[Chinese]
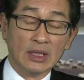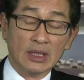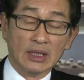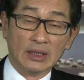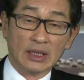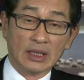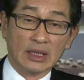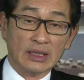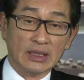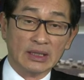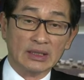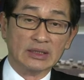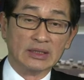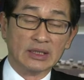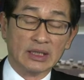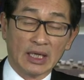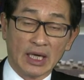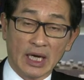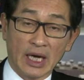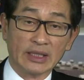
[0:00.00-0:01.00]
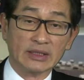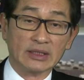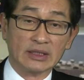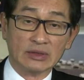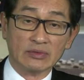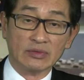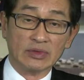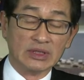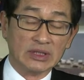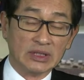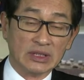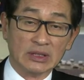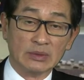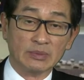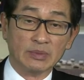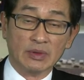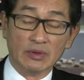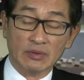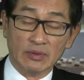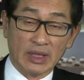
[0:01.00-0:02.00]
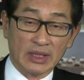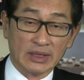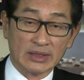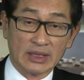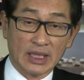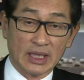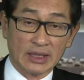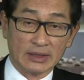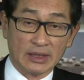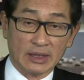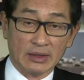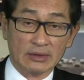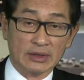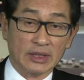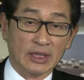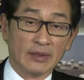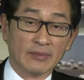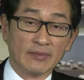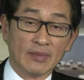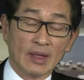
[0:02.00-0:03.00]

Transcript: 那个利息还是会进一步往下调的。